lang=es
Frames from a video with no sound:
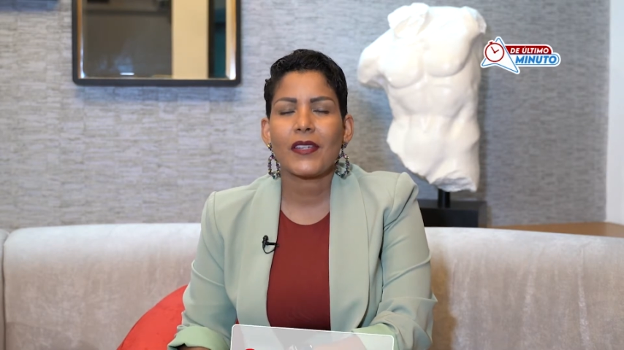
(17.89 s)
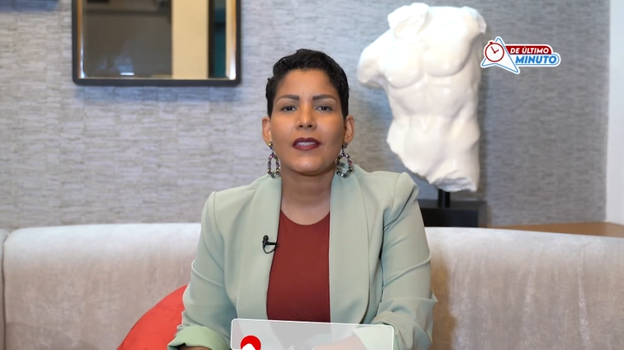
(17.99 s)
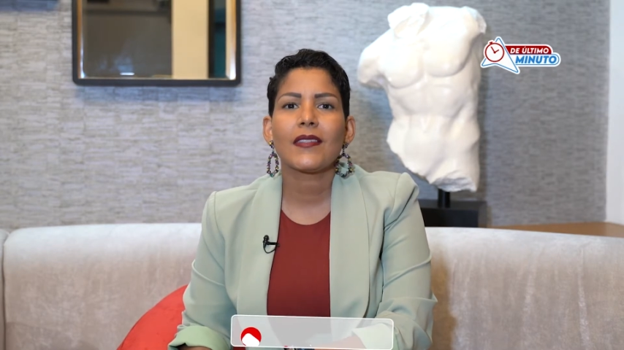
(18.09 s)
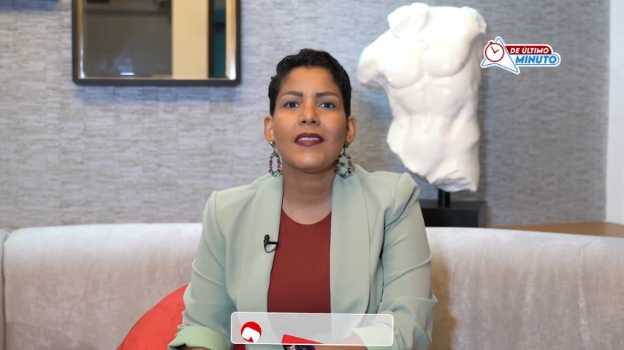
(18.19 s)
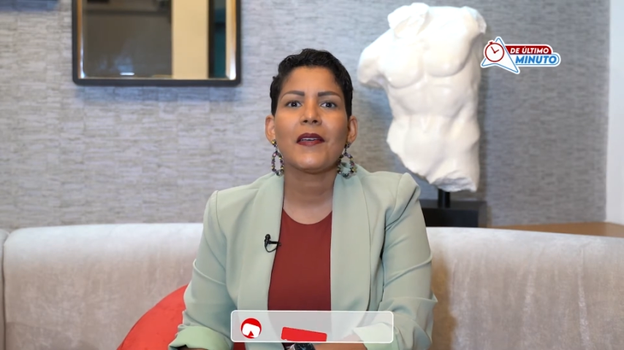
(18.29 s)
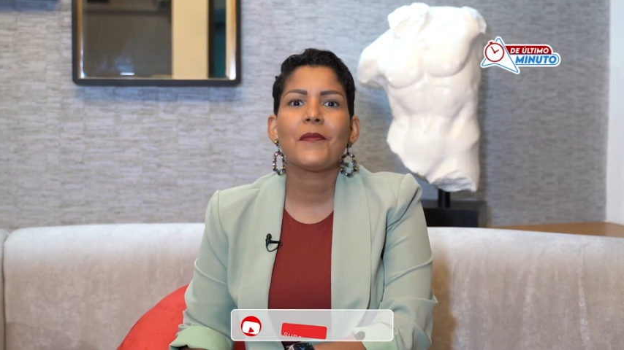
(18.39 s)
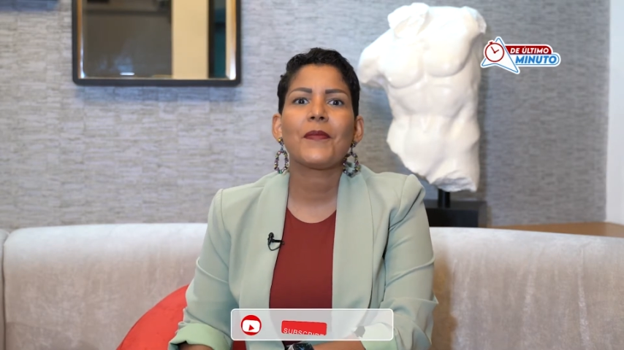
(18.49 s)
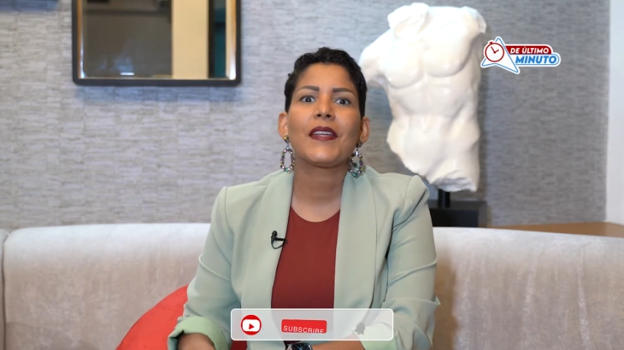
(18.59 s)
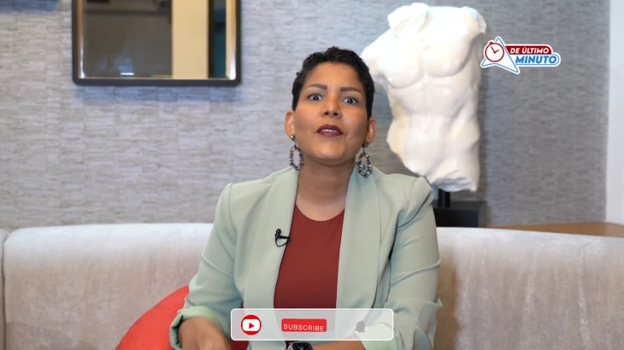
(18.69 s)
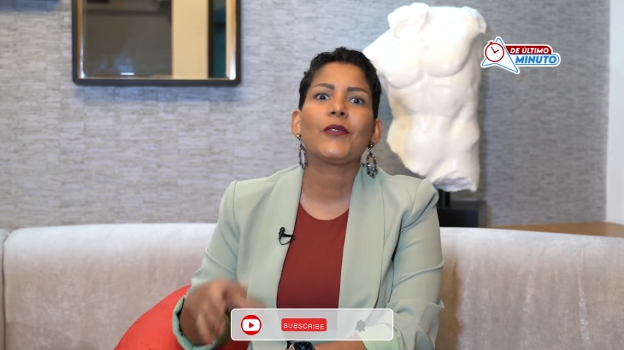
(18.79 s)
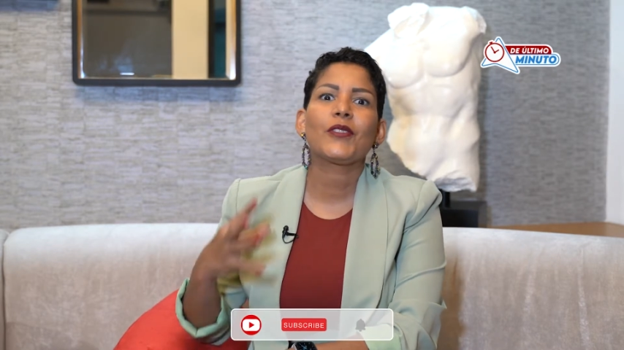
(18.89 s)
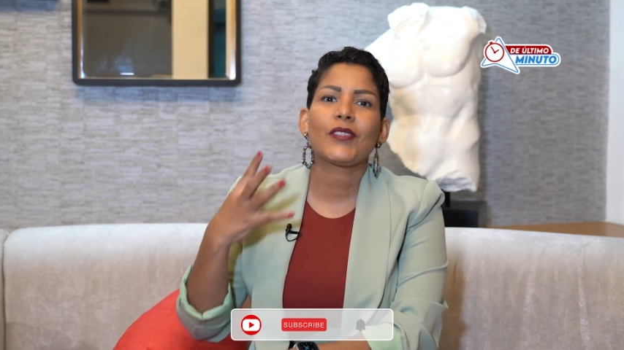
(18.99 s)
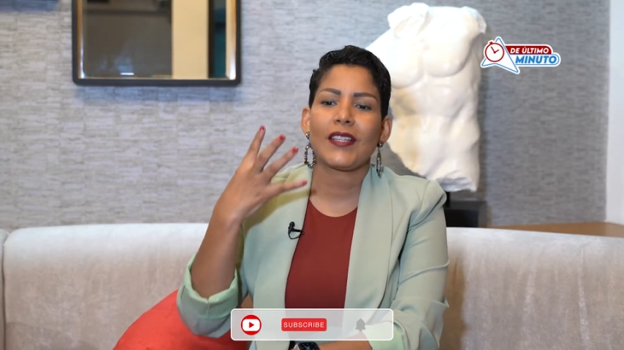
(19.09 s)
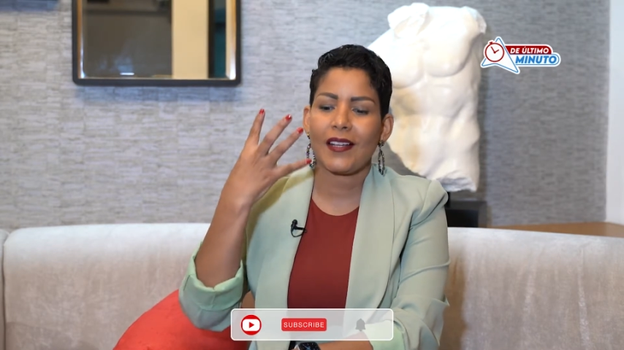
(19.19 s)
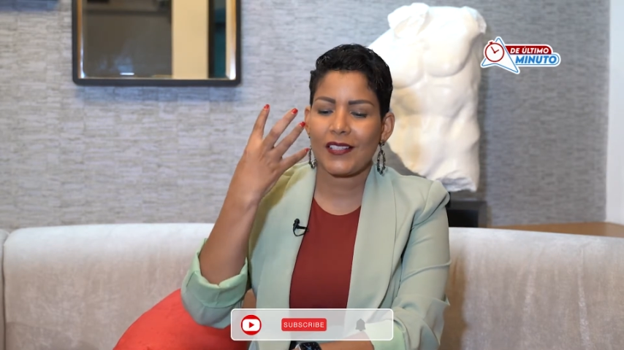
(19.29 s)
Que siempre nos
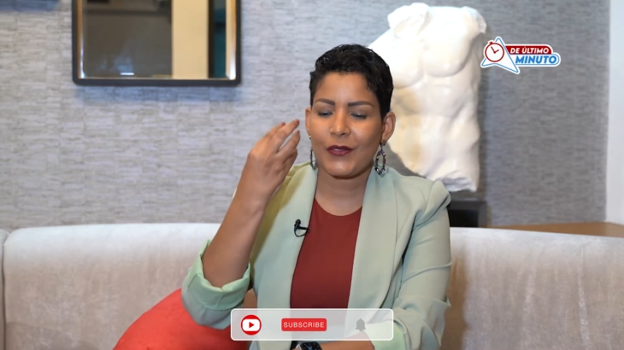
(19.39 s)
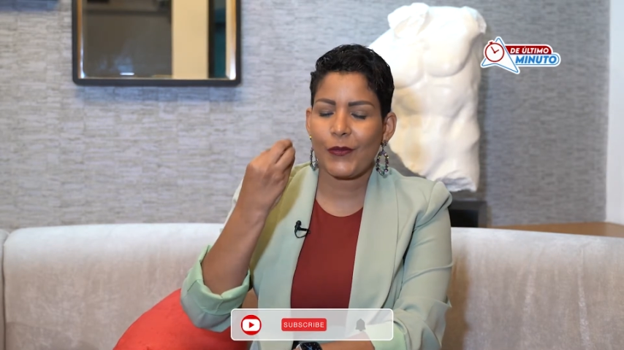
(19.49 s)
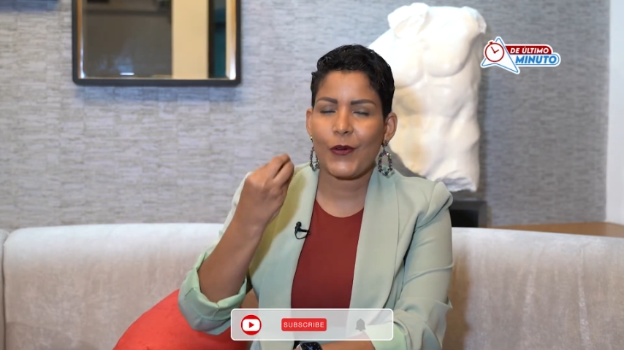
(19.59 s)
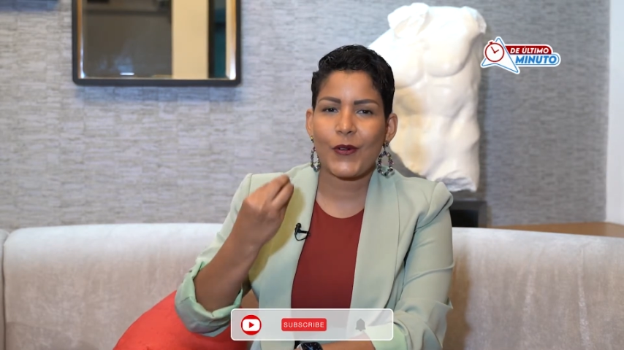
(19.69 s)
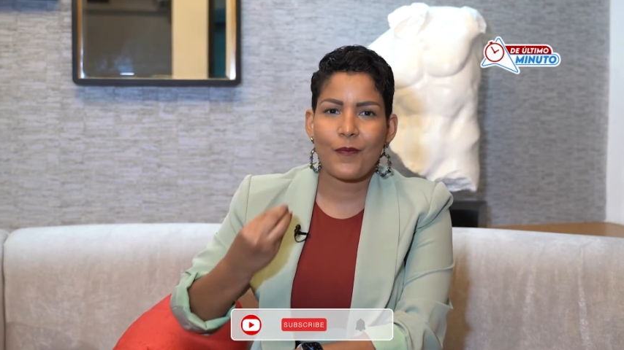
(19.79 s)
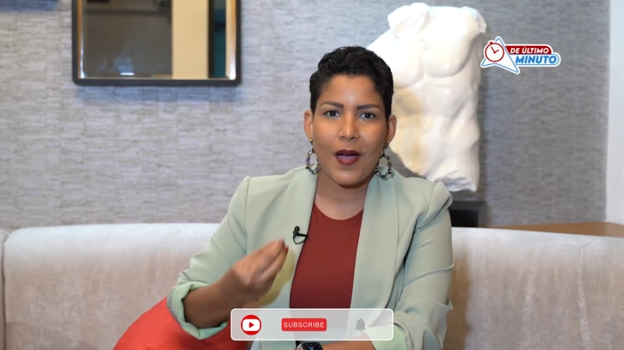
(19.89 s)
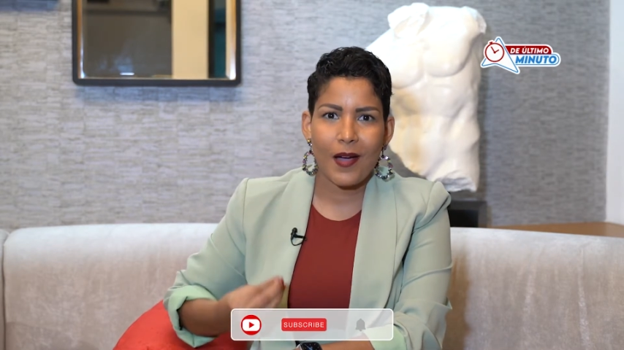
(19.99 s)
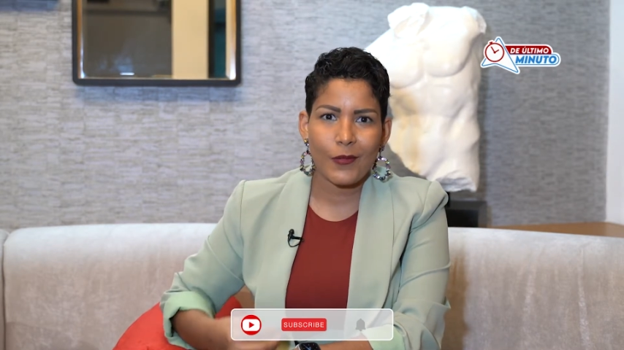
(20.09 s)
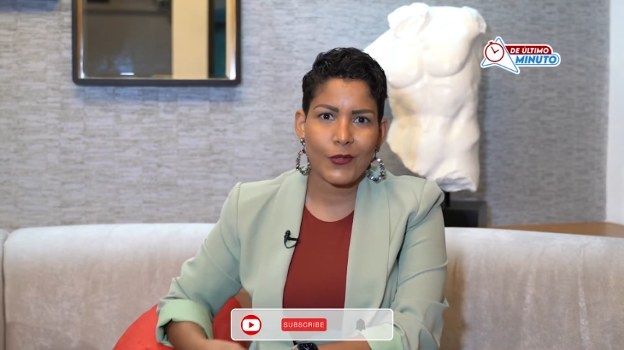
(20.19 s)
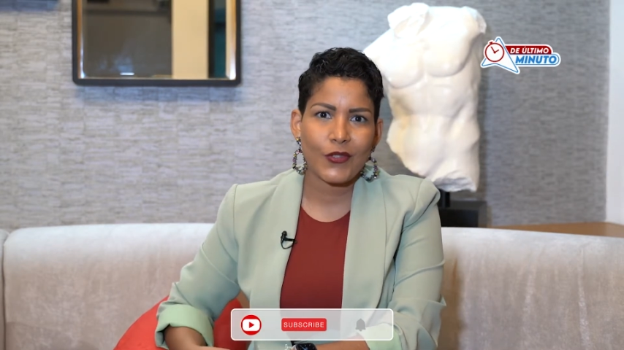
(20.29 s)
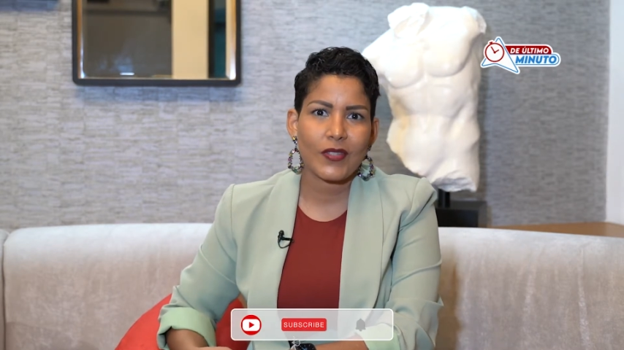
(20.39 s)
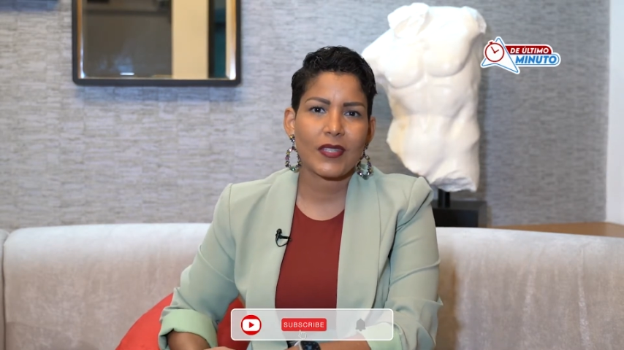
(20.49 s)
transformamos,